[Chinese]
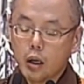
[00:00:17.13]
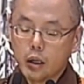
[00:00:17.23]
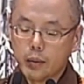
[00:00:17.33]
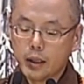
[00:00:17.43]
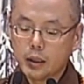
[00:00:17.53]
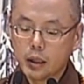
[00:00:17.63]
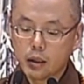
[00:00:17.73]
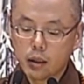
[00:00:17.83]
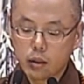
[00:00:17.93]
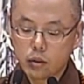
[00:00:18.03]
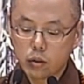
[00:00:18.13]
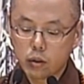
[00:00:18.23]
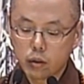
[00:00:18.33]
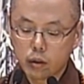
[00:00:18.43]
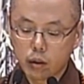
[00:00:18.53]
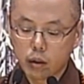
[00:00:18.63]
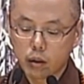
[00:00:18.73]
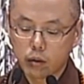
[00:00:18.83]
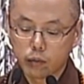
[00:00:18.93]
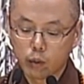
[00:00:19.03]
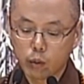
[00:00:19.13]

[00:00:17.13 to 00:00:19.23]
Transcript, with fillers: 因为点灯是佛